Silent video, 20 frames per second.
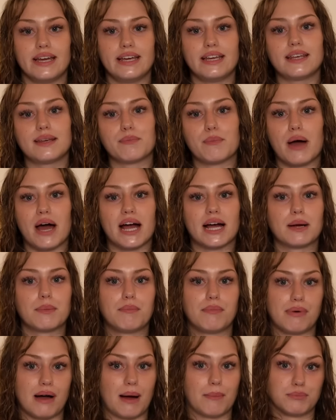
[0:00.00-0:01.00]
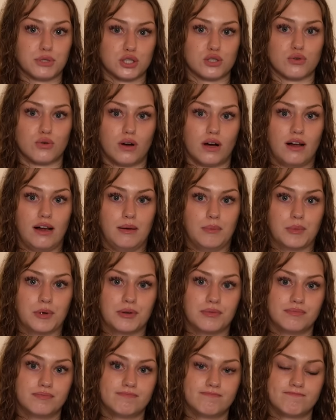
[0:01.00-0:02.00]
Ich mag
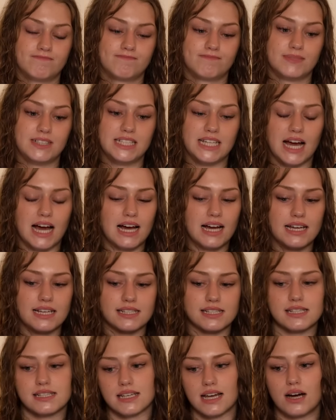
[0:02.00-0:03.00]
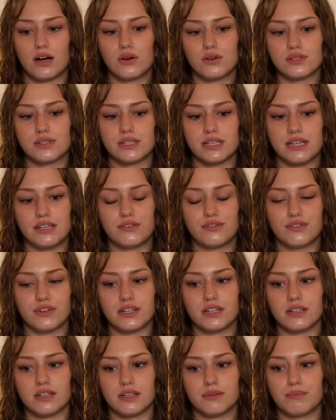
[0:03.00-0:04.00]
Pappstrohhalme. Ja, es ist raus. Ich
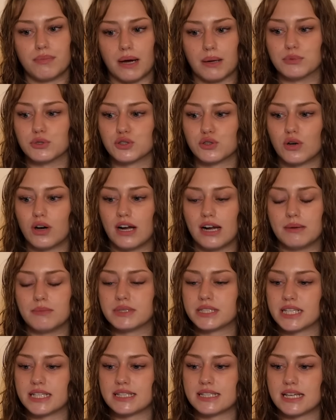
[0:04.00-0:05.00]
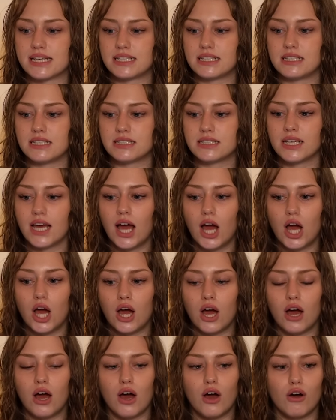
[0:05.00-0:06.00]
finde Pappstrohhalme tatsächlich
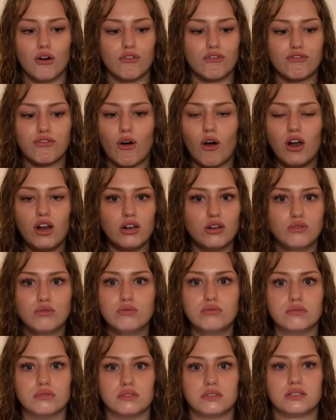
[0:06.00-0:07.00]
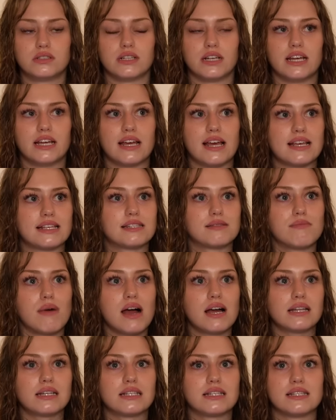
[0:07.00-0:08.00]
voll gut. Es
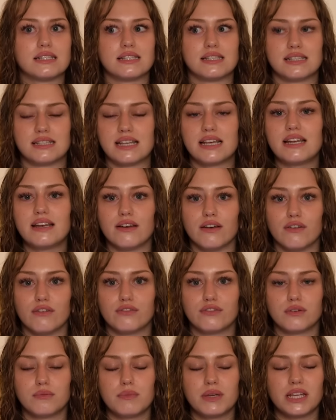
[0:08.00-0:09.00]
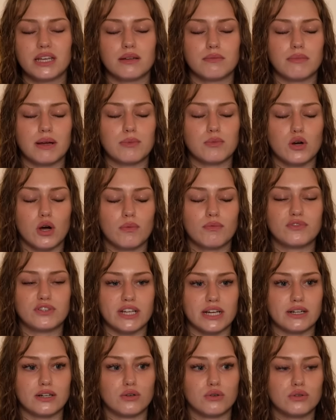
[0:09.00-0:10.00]
macht Sinn. Für mich in meinem Kopf,
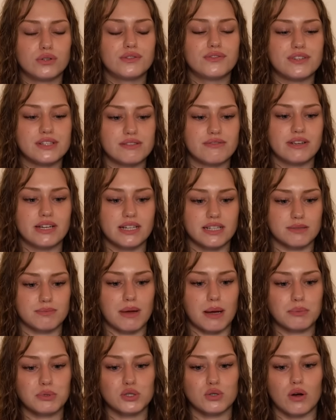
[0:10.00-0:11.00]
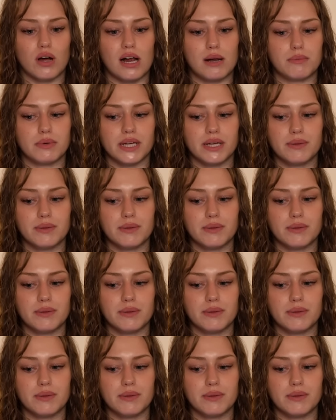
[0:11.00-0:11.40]
der Grund, weswegen es Pappstrohhalme